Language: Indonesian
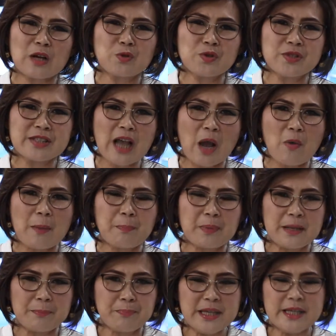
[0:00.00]
tanggung jawab
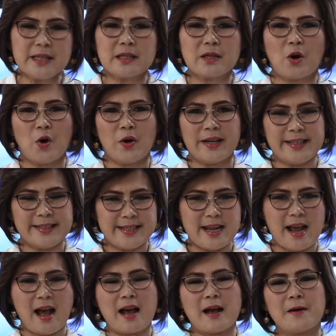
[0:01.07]
lebih oleh
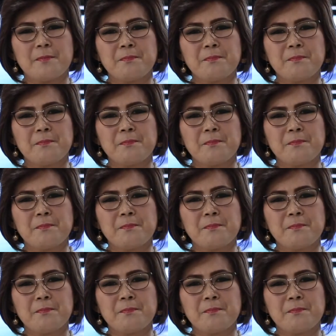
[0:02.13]
Dia.